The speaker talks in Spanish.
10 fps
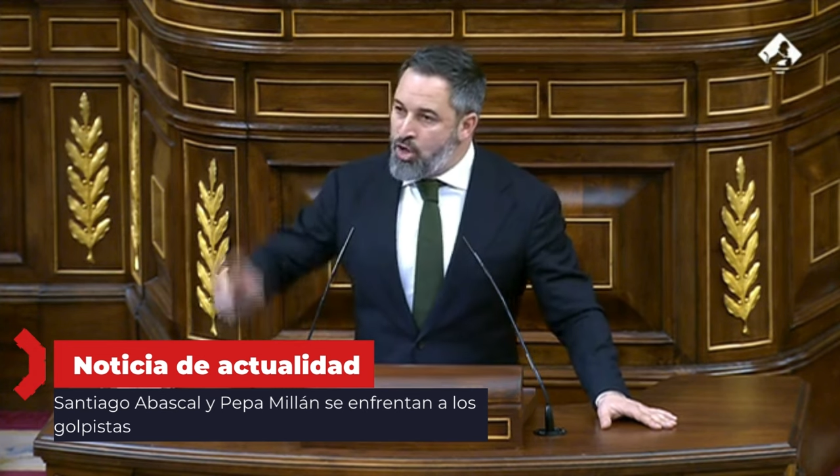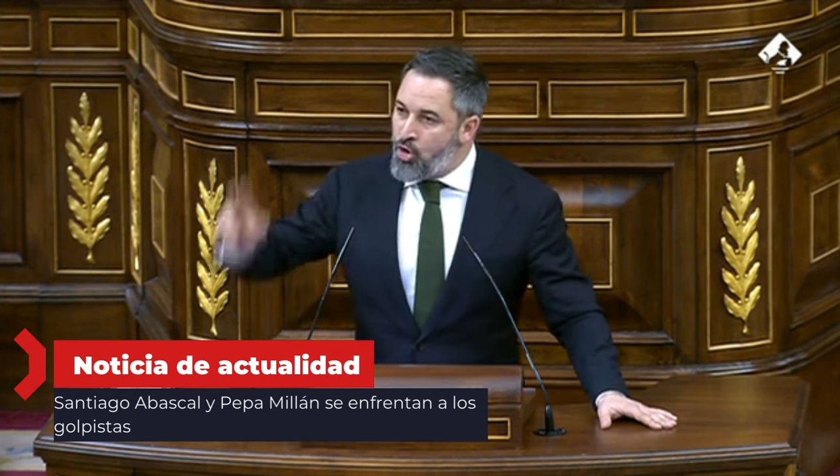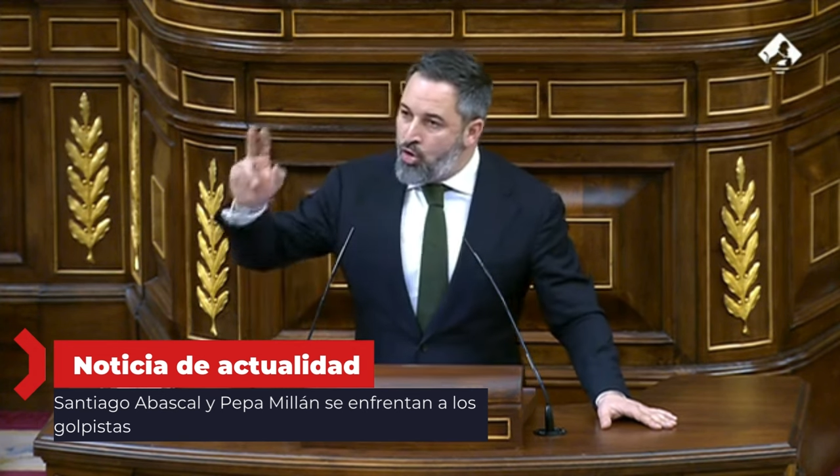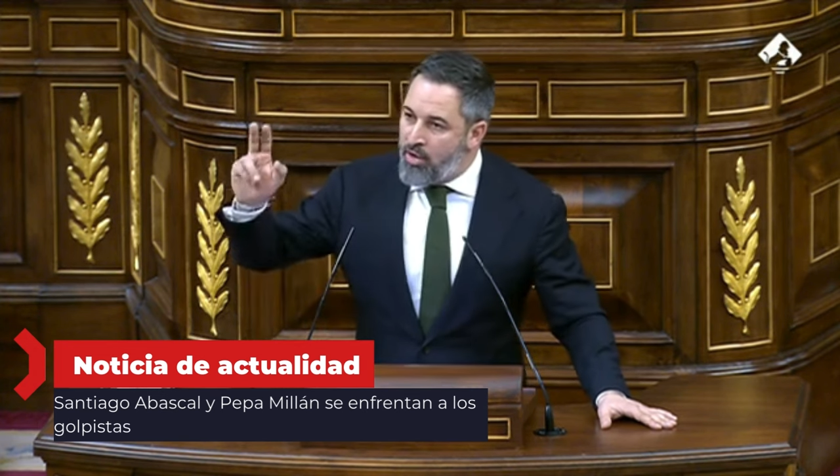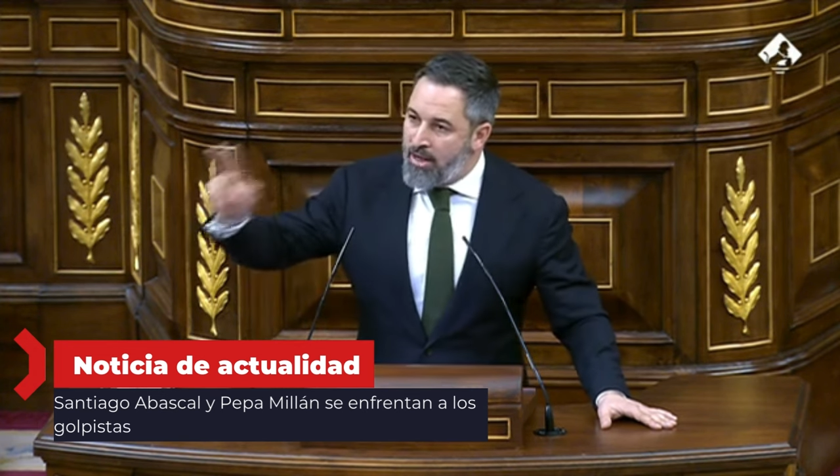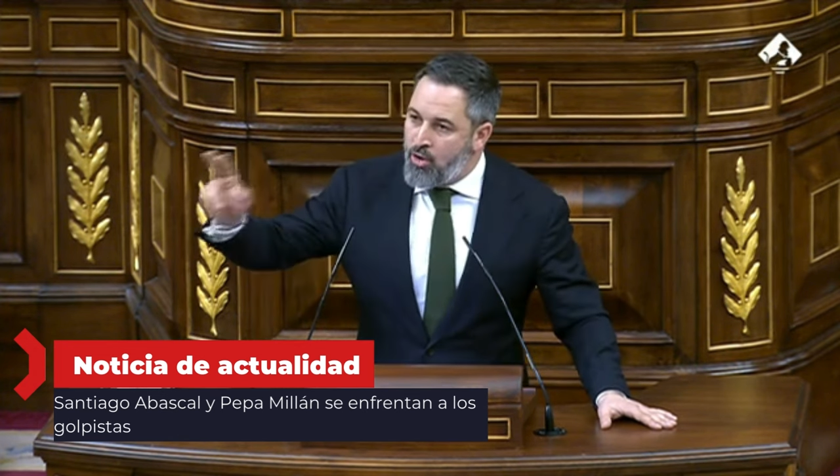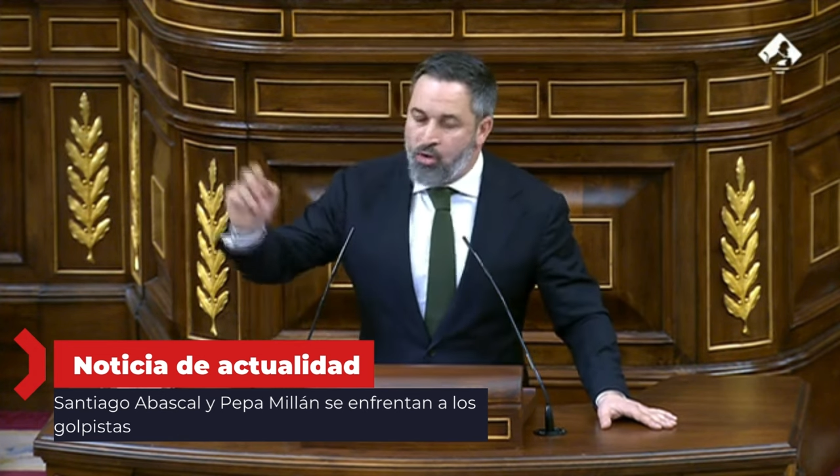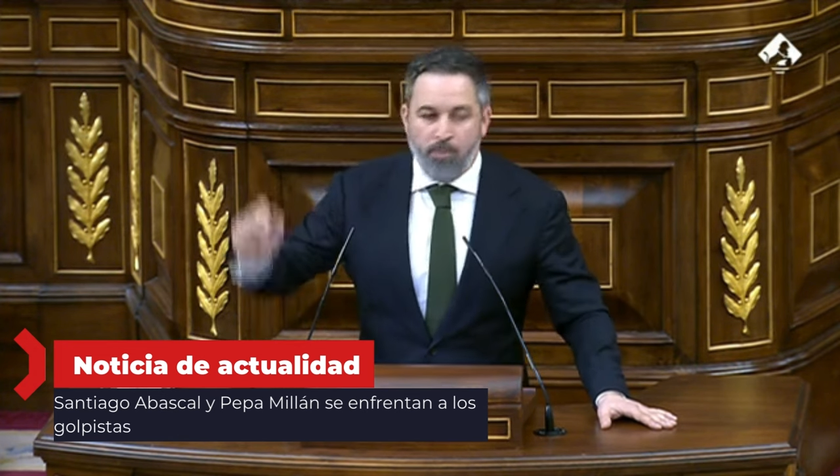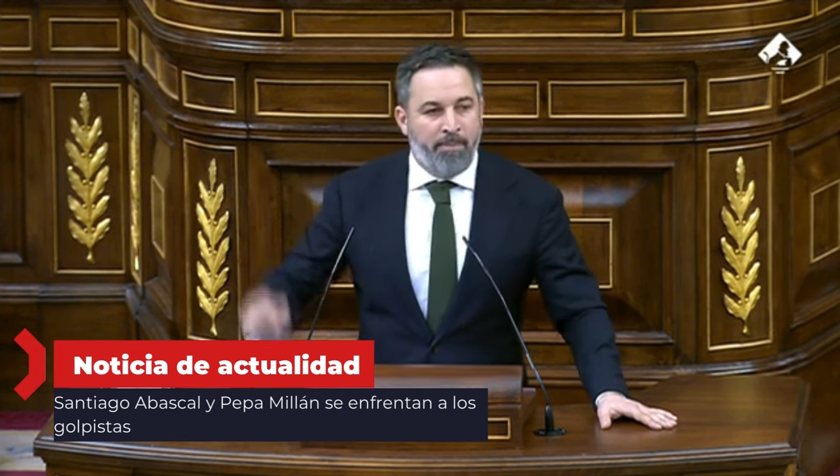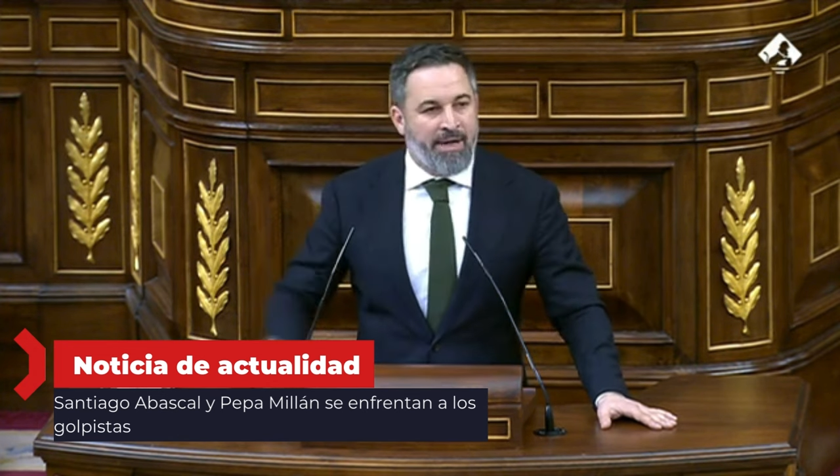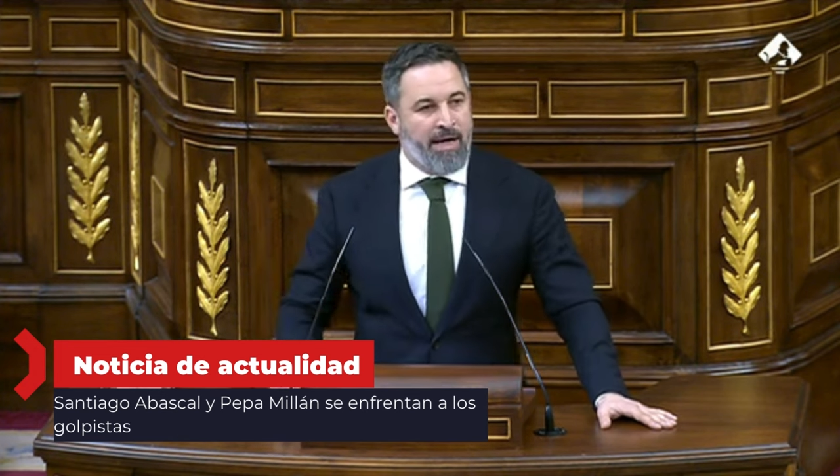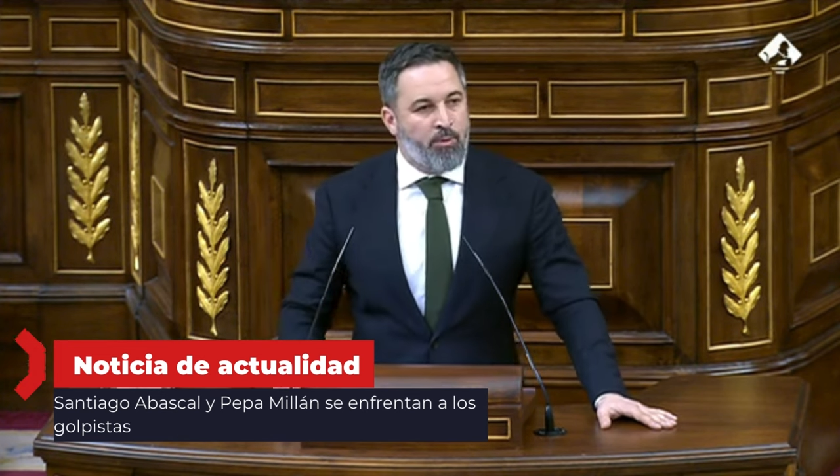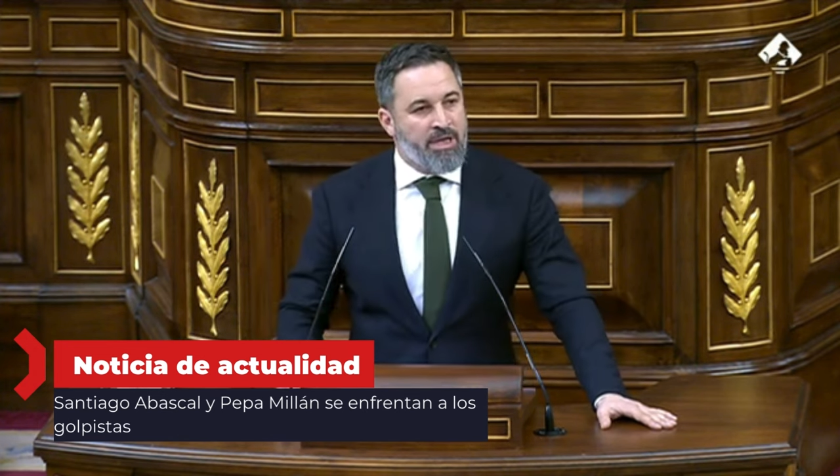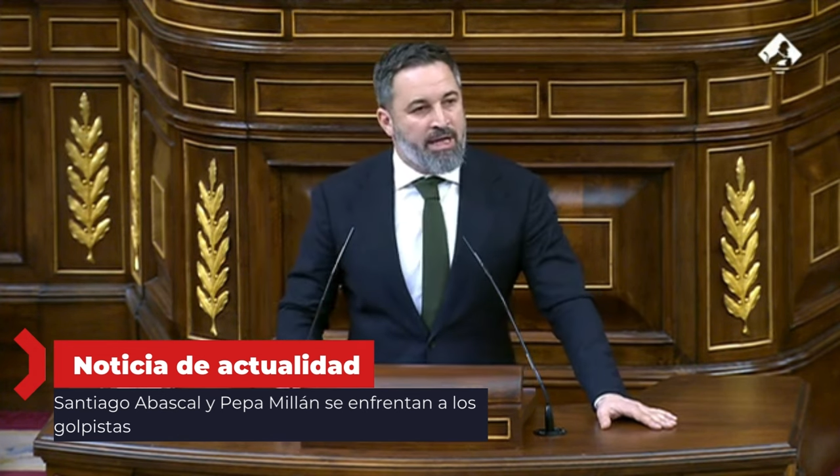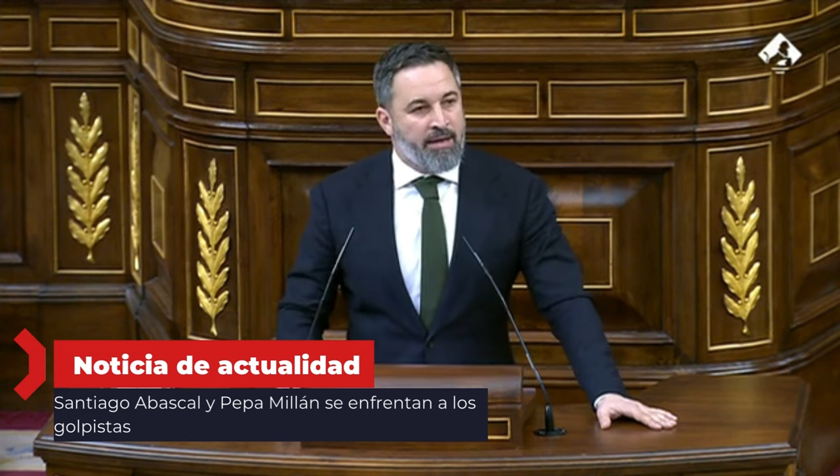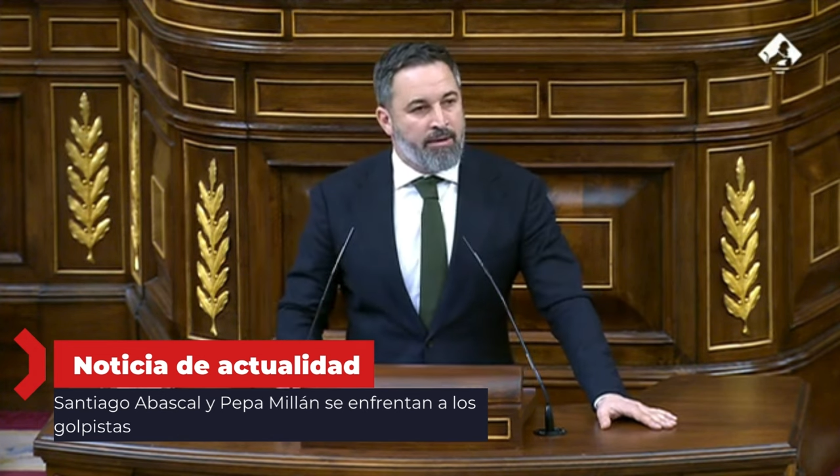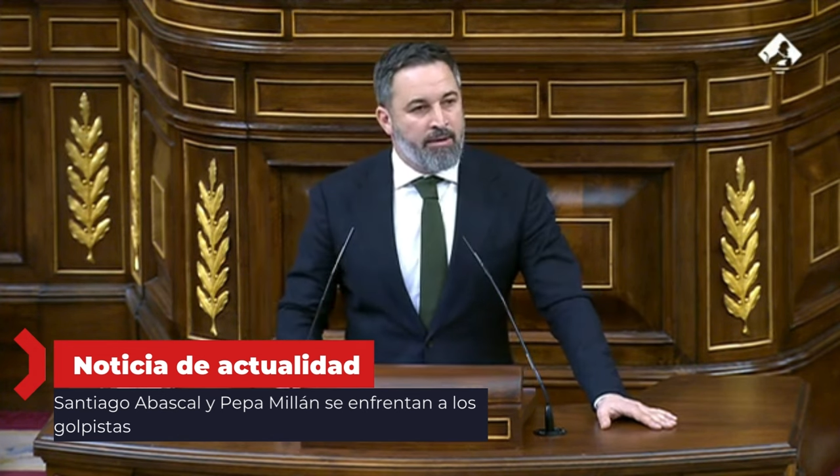no lograron romper la unidad